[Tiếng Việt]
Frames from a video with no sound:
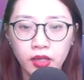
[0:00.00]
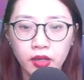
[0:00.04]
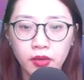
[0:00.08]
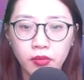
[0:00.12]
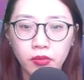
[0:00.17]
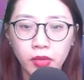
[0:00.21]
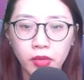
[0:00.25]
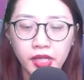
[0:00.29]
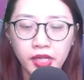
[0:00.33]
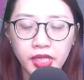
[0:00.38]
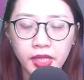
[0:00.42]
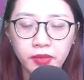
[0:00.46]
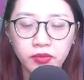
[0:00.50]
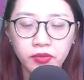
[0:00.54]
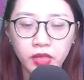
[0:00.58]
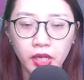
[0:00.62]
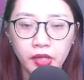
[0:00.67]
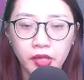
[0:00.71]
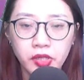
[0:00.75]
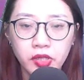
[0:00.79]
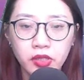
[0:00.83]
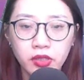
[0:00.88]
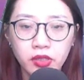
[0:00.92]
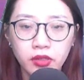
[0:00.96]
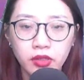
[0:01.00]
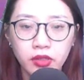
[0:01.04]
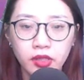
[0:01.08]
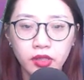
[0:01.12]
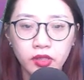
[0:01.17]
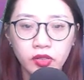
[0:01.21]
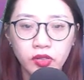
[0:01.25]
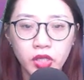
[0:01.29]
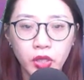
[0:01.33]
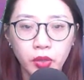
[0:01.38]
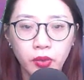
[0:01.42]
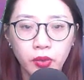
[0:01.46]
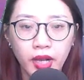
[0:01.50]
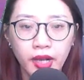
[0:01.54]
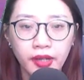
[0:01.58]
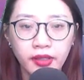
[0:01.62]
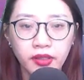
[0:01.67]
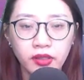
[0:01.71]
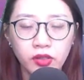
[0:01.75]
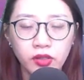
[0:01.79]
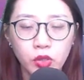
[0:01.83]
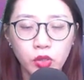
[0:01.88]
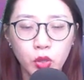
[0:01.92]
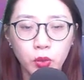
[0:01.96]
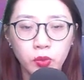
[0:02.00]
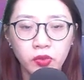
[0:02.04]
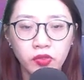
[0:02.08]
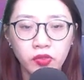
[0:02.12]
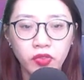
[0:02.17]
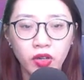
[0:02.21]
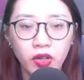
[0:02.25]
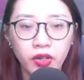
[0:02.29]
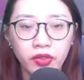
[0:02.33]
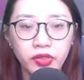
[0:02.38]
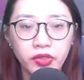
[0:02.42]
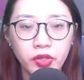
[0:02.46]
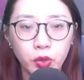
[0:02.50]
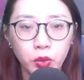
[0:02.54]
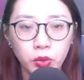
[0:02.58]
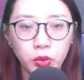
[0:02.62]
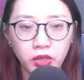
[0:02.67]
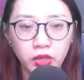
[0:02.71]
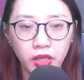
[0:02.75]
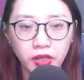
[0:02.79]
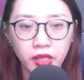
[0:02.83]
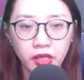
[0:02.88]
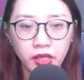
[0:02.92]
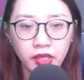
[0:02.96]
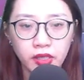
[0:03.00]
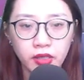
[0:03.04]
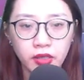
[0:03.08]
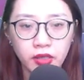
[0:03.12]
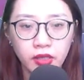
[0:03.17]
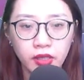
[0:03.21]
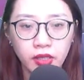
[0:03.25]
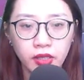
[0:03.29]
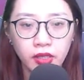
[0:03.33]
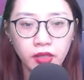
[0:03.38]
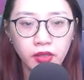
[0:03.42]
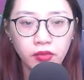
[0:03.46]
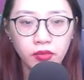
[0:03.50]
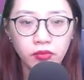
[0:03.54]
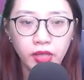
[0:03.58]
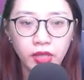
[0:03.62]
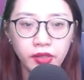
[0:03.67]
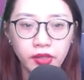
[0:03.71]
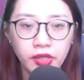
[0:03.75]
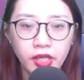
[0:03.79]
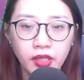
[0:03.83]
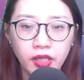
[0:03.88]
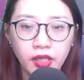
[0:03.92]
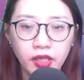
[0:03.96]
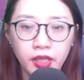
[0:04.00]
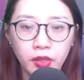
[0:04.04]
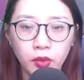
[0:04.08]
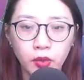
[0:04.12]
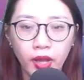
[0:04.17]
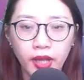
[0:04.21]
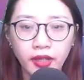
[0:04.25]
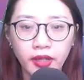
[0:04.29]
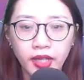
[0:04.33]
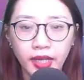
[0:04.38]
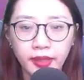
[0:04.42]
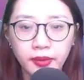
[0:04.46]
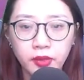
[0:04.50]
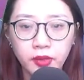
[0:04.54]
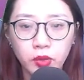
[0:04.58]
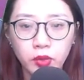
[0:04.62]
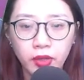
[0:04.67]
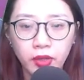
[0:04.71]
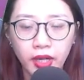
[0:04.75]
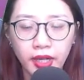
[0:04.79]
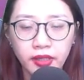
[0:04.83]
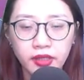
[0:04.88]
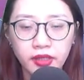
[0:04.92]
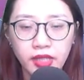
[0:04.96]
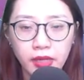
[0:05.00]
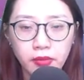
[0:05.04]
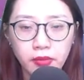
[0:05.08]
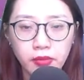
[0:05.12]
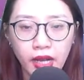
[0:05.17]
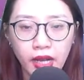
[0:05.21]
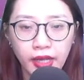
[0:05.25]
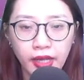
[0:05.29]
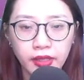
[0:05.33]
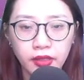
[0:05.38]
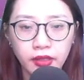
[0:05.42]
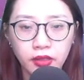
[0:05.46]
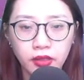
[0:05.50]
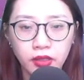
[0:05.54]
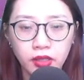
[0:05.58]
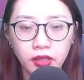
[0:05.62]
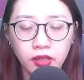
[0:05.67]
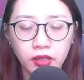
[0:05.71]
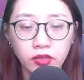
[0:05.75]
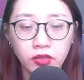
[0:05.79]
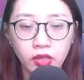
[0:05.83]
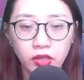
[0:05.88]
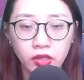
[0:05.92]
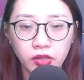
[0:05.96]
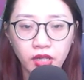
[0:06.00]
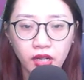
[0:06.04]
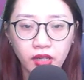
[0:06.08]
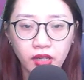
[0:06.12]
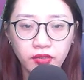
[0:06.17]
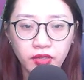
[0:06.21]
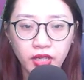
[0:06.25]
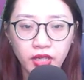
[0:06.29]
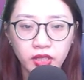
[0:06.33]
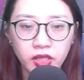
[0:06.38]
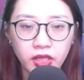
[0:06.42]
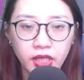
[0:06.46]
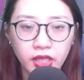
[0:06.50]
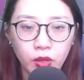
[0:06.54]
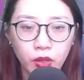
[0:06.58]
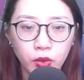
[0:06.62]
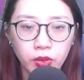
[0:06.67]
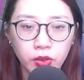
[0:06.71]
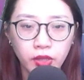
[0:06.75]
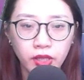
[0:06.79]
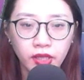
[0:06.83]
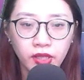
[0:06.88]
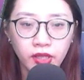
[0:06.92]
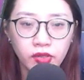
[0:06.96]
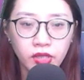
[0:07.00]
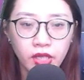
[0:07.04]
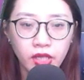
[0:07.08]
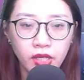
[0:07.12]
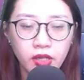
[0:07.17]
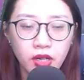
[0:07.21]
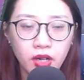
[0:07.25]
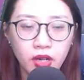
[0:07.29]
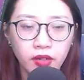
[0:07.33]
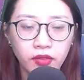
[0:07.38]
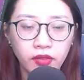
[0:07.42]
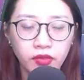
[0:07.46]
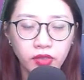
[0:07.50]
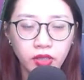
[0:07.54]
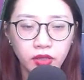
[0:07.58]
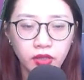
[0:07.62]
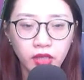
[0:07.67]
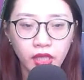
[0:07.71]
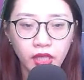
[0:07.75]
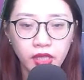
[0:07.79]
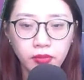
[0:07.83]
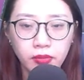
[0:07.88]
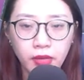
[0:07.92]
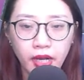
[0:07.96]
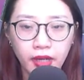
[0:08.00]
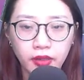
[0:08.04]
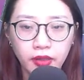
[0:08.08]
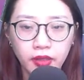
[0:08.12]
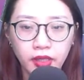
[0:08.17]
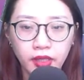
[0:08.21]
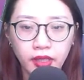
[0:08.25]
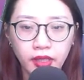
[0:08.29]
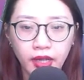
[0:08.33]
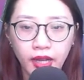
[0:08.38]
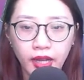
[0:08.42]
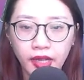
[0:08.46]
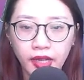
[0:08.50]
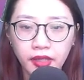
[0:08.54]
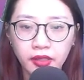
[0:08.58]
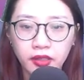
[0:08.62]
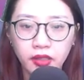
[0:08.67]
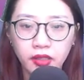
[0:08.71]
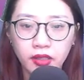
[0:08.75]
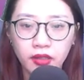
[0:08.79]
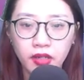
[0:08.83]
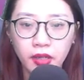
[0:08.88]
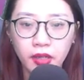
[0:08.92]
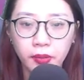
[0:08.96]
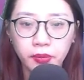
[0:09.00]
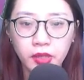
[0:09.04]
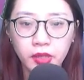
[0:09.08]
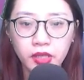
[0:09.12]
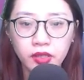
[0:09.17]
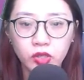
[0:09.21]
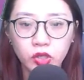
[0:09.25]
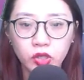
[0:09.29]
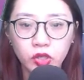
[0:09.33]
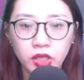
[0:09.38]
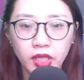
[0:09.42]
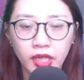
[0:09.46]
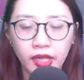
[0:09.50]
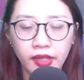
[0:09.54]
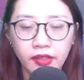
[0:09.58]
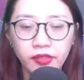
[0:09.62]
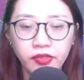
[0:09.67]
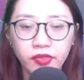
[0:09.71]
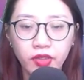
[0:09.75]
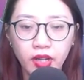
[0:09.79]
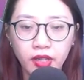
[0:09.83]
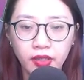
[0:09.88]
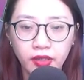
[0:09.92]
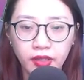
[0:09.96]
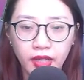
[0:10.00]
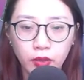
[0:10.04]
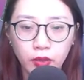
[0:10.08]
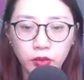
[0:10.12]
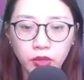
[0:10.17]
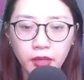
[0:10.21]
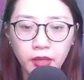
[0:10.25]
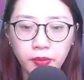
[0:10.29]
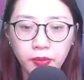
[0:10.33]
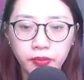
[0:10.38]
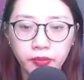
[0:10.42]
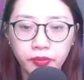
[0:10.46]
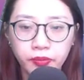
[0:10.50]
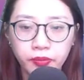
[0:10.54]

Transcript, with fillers: Mấy năm về trước, Triệu Hằng cùng Vân Du tỷ thí, bị di hình hoán ảnh của hắn đánh bại. Từ đó về sau, chỉ cần vừa thấy mặt, hai người lập tức sẽ phân cao thấp.